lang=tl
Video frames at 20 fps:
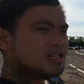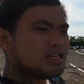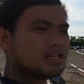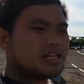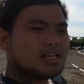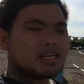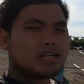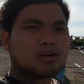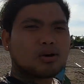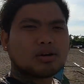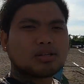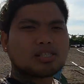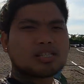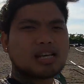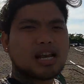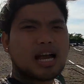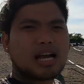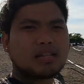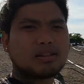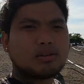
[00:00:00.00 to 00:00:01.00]
ni
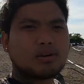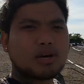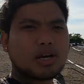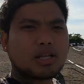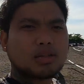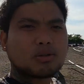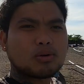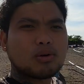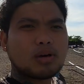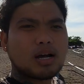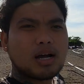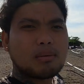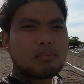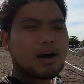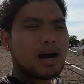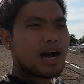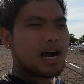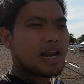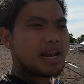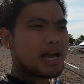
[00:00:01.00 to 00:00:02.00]
Consilando itong uh,
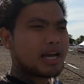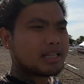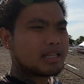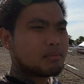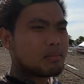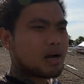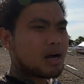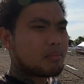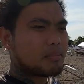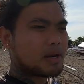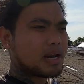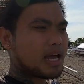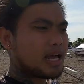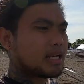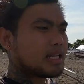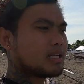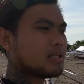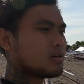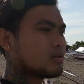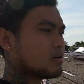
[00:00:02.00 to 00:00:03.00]
bangka natin mga
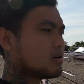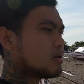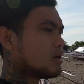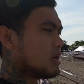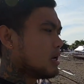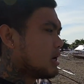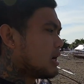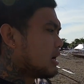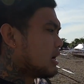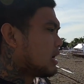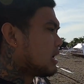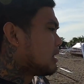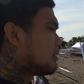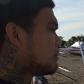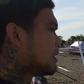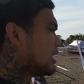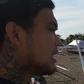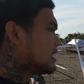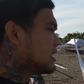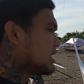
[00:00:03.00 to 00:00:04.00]
kapanalig no. Uh,
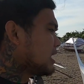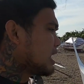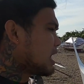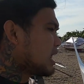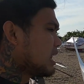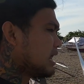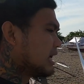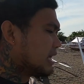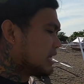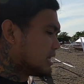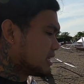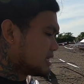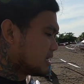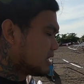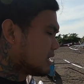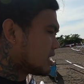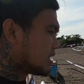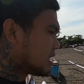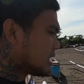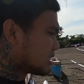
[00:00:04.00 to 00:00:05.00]
bali
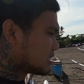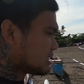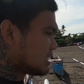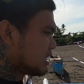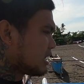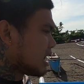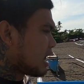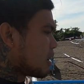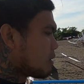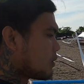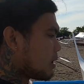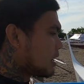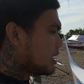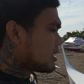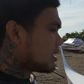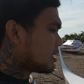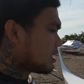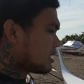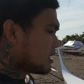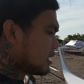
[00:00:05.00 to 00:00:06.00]
nilalagyan niya ng uh,
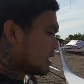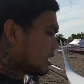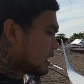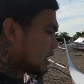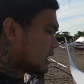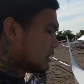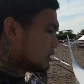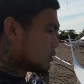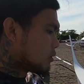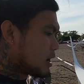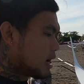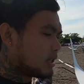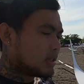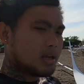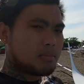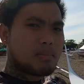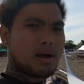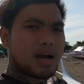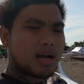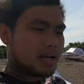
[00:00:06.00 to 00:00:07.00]
singawan itong
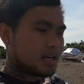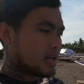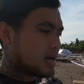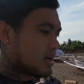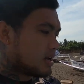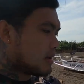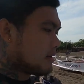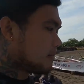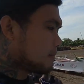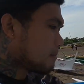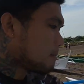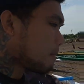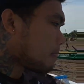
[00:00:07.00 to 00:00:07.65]
ating makina.